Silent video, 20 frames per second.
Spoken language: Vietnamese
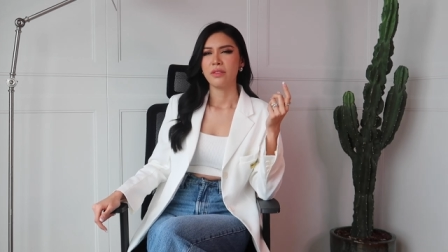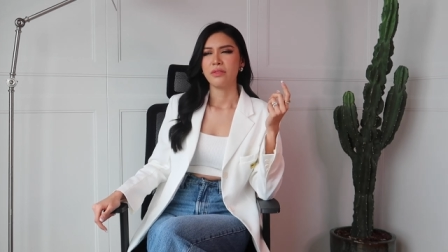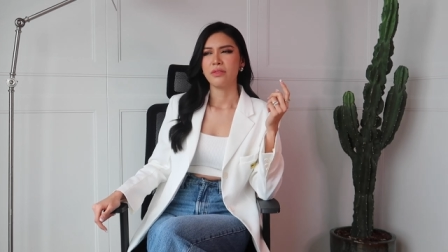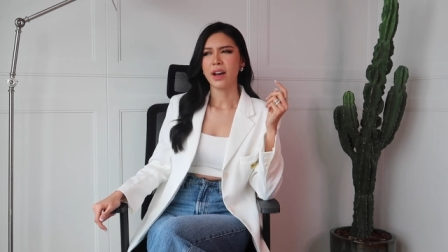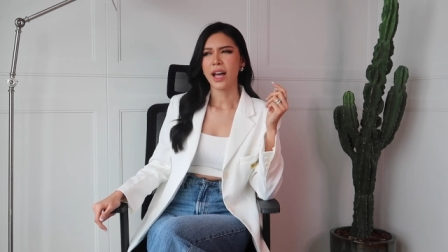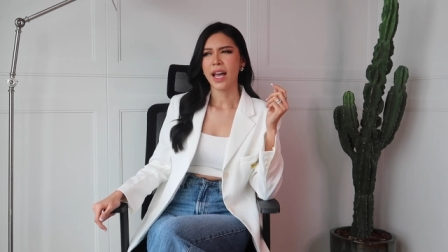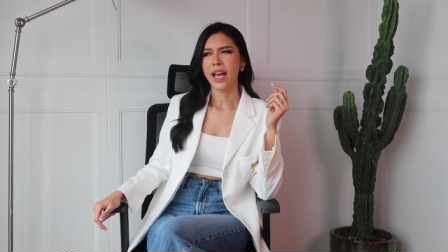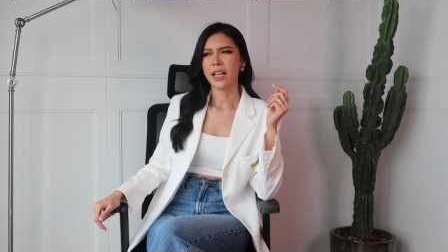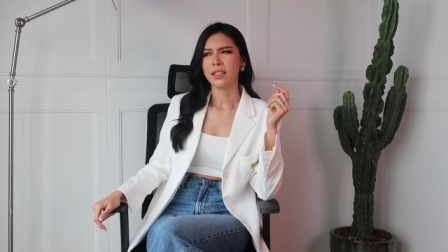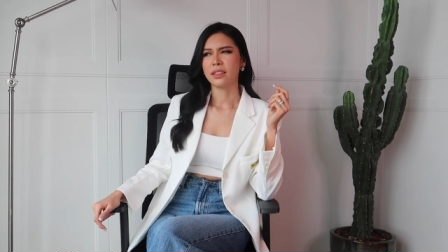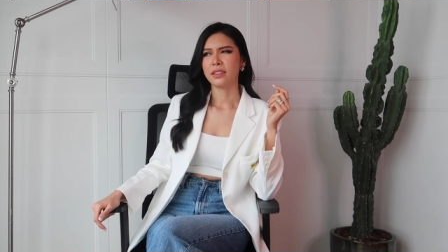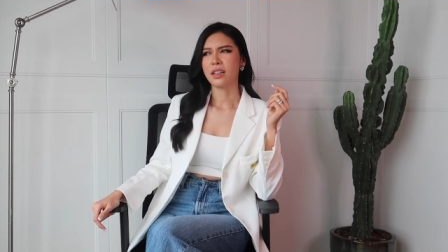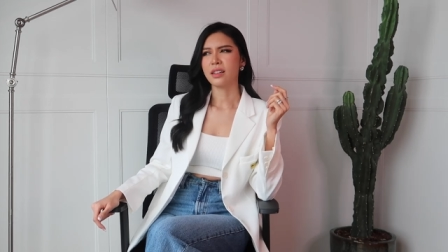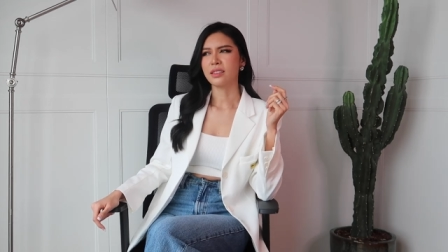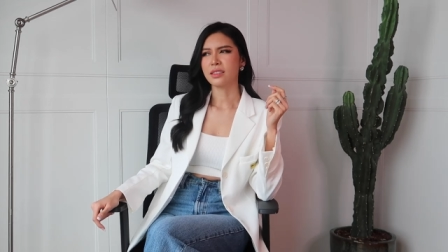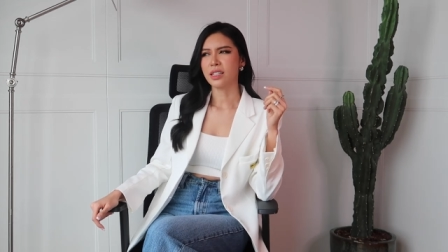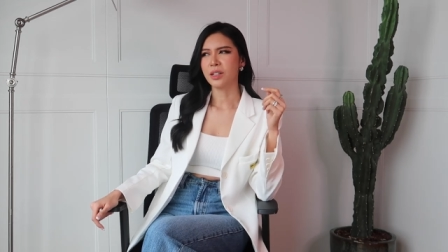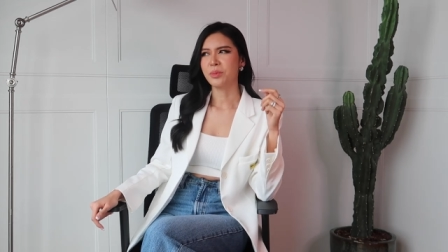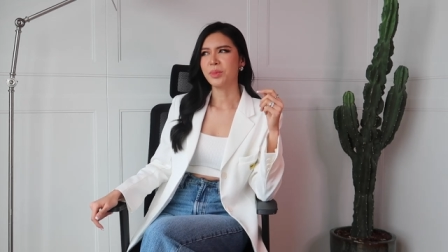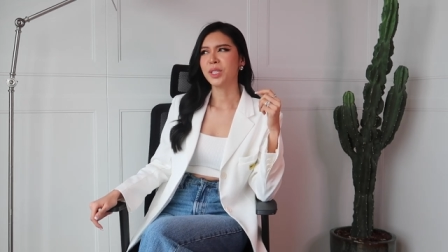và
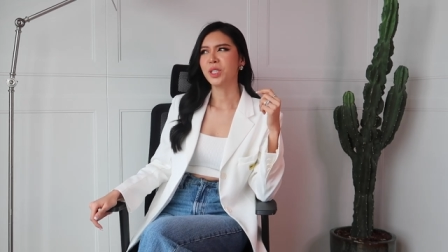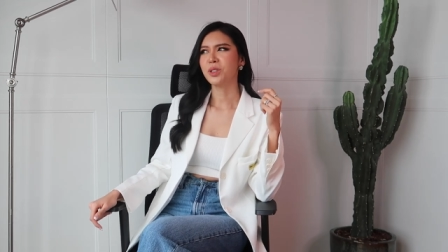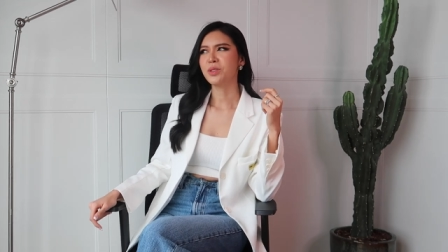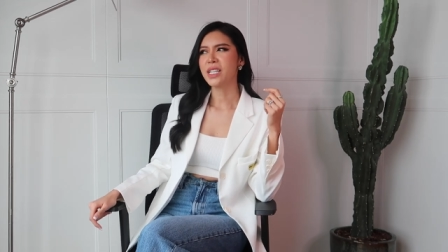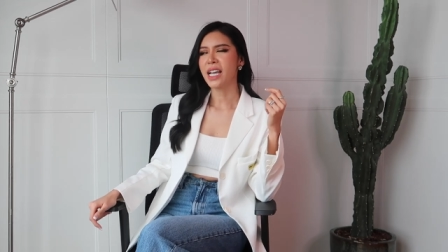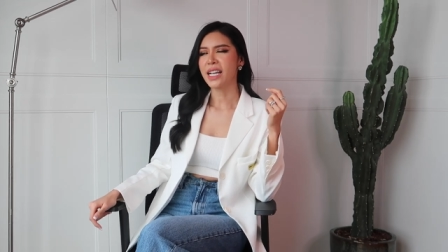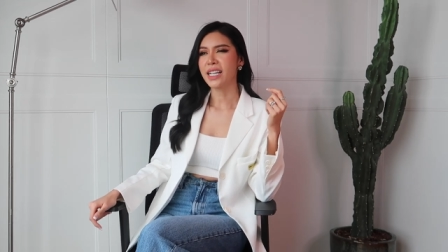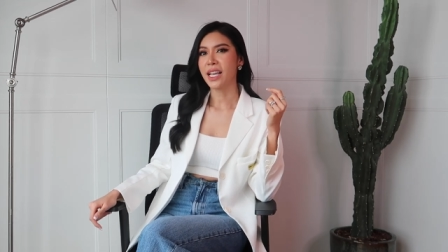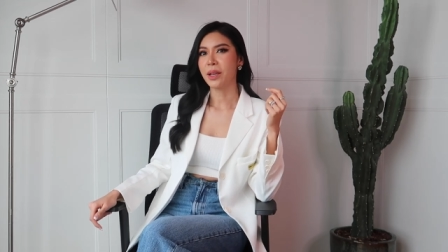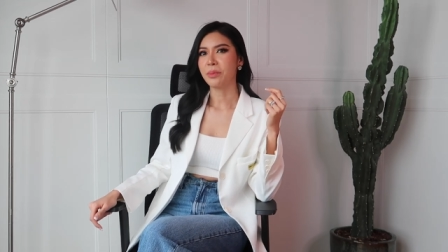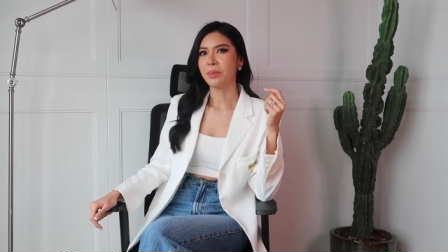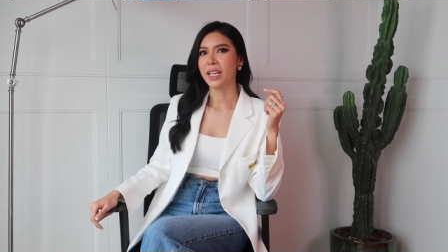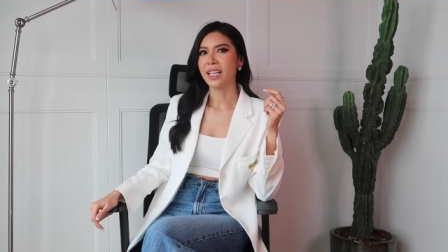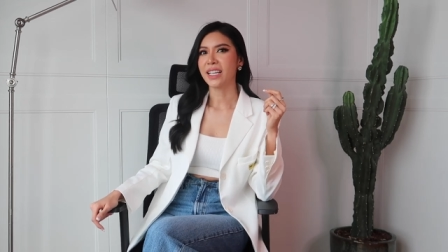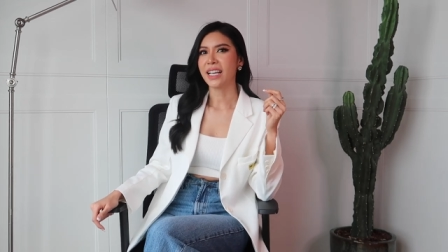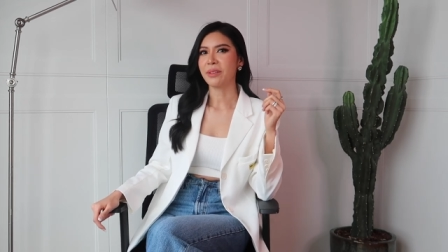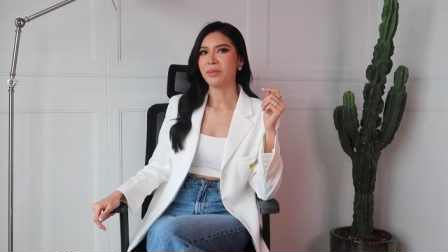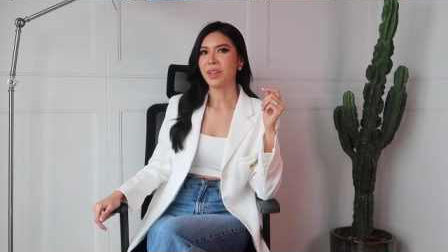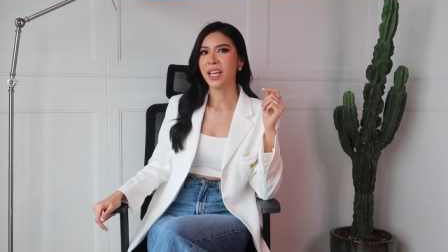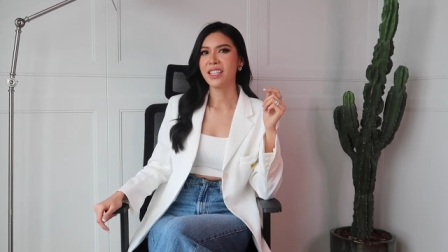thật sự Minh Tú trải nghiệm thì
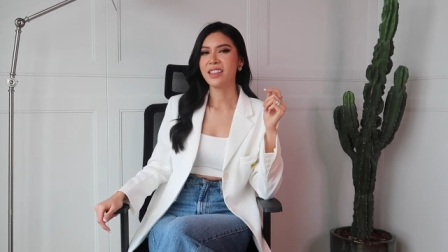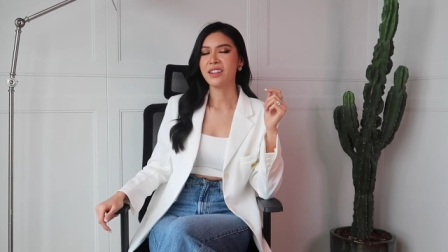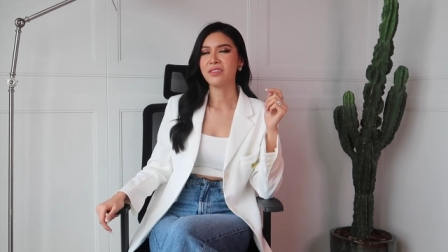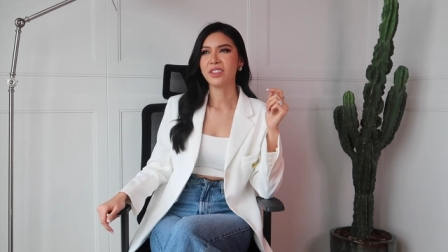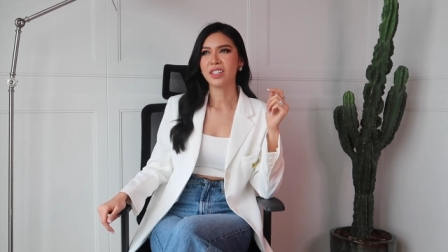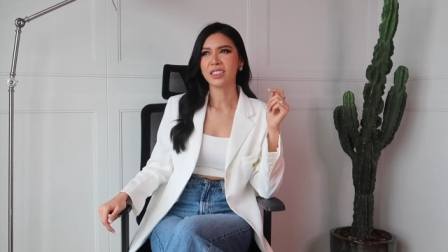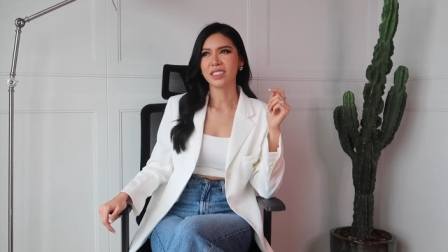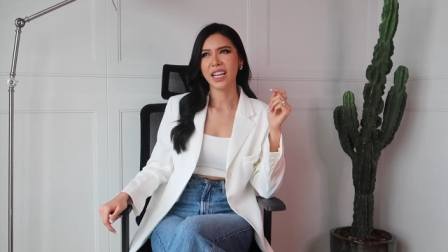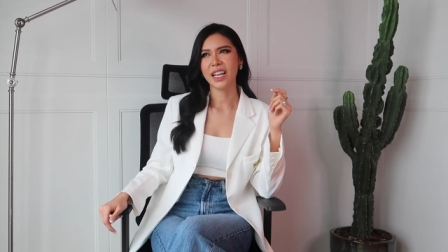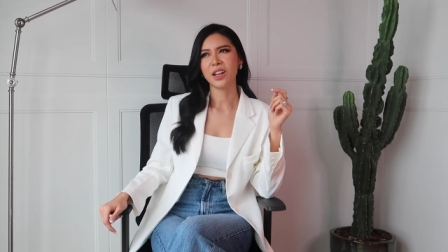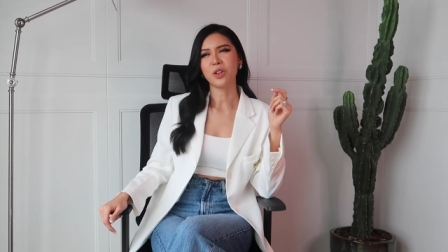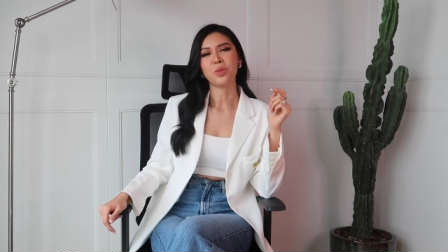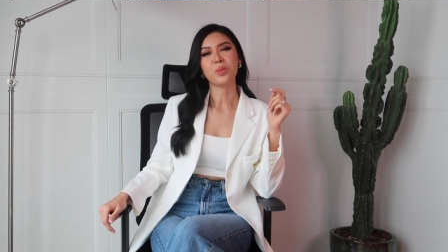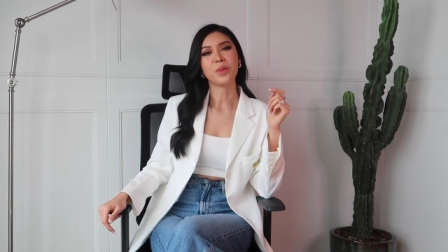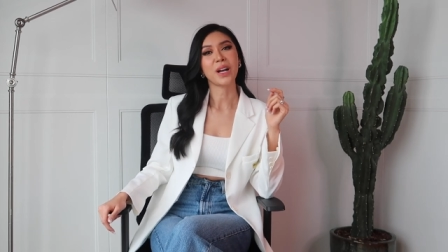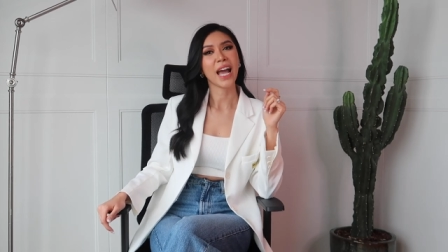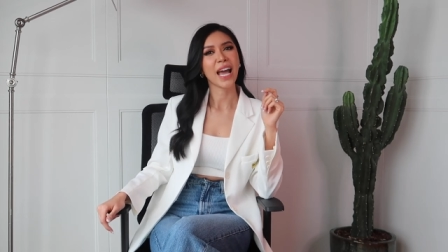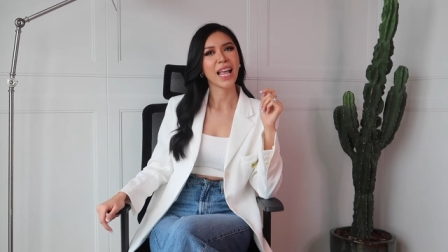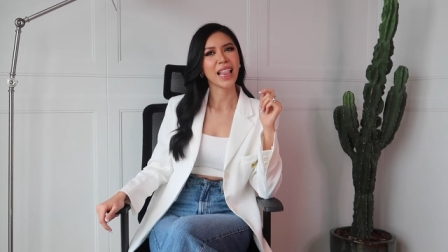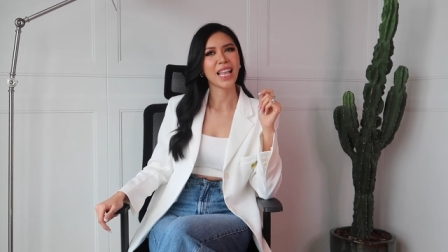cảm thấy nhân vật này cũng
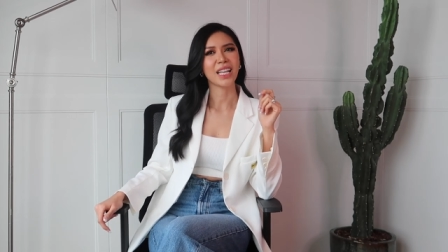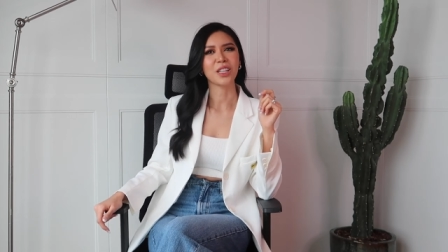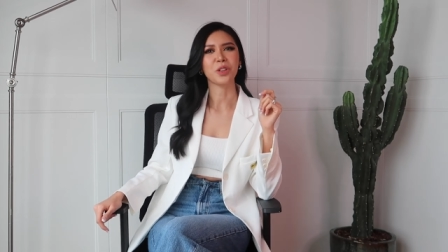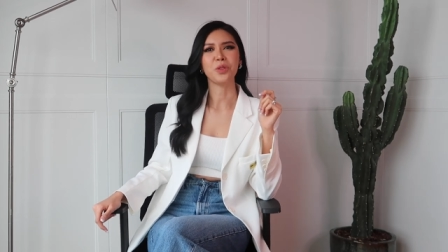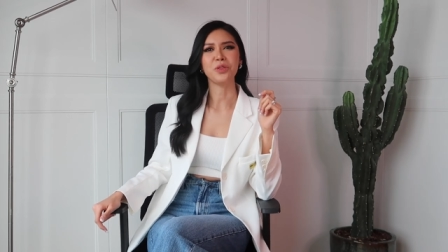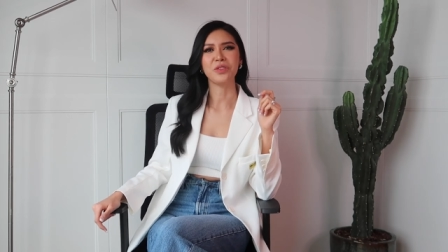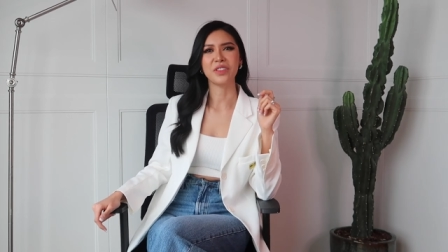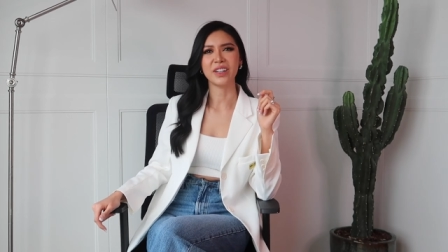khá là thú